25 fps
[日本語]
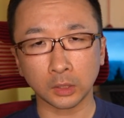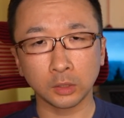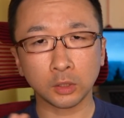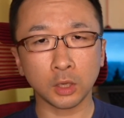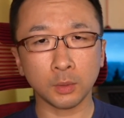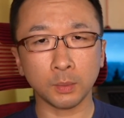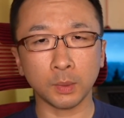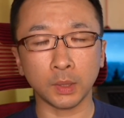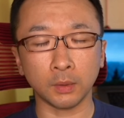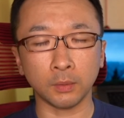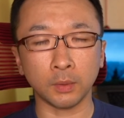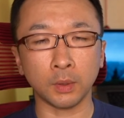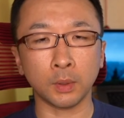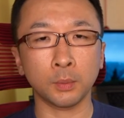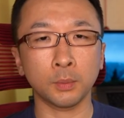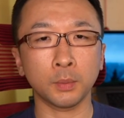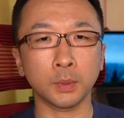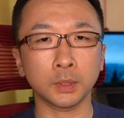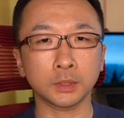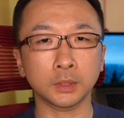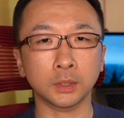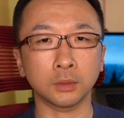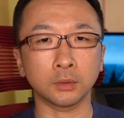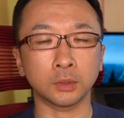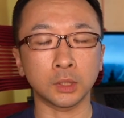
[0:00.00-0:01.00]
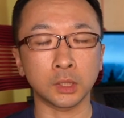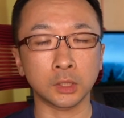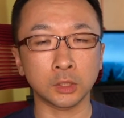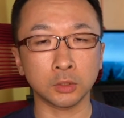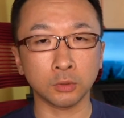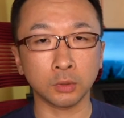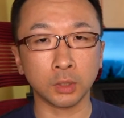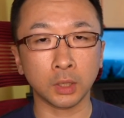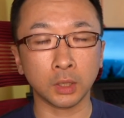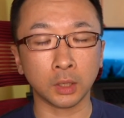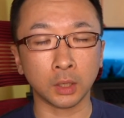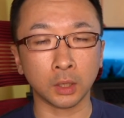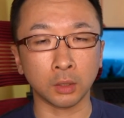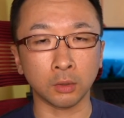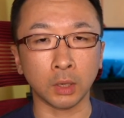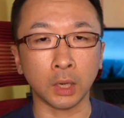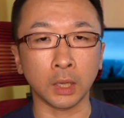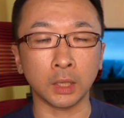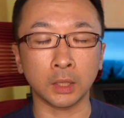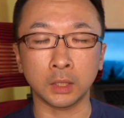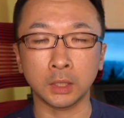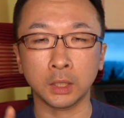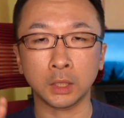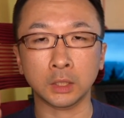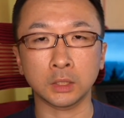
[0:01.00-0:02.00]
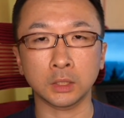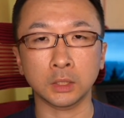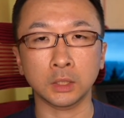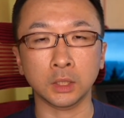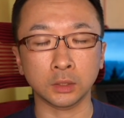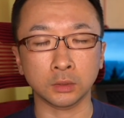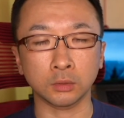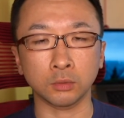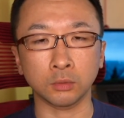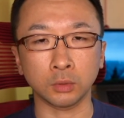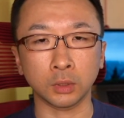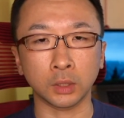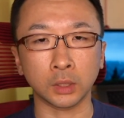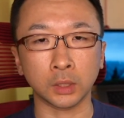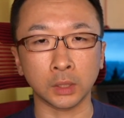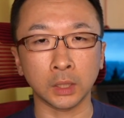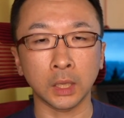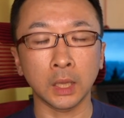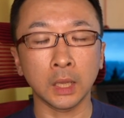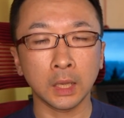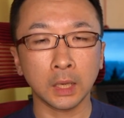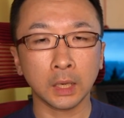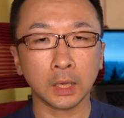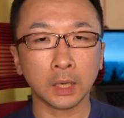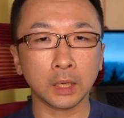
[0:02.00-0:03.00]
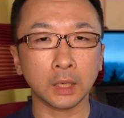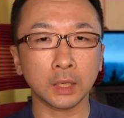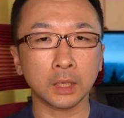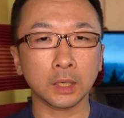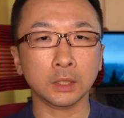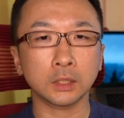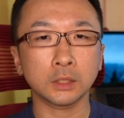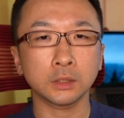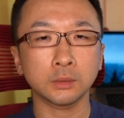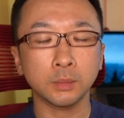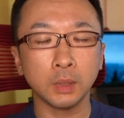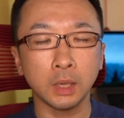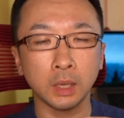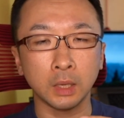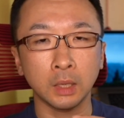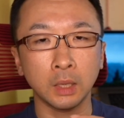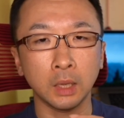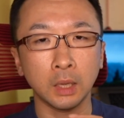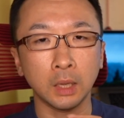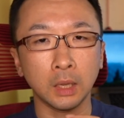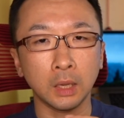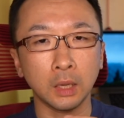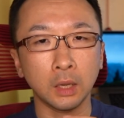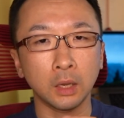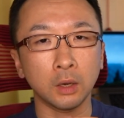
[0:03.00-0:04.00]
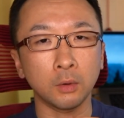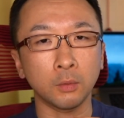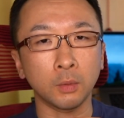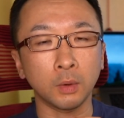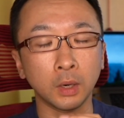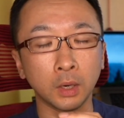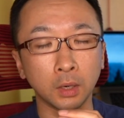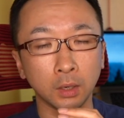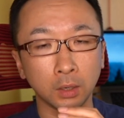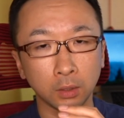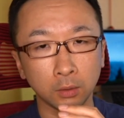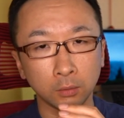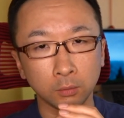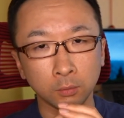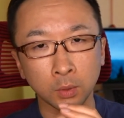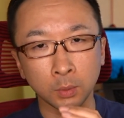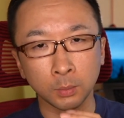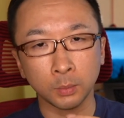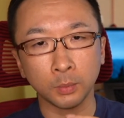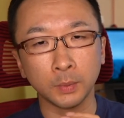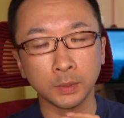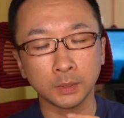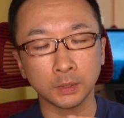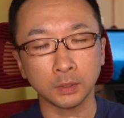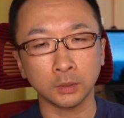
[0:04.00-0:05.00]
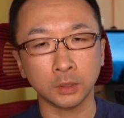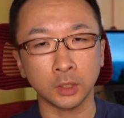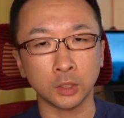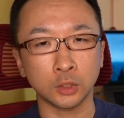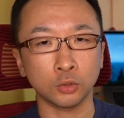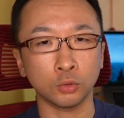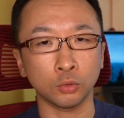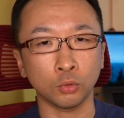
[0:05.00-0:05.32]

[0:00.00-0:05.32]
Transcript: えば Webmaster の手帳なんかのアイキャッチ画像の中で必ず、まあ、Webmaster の手帳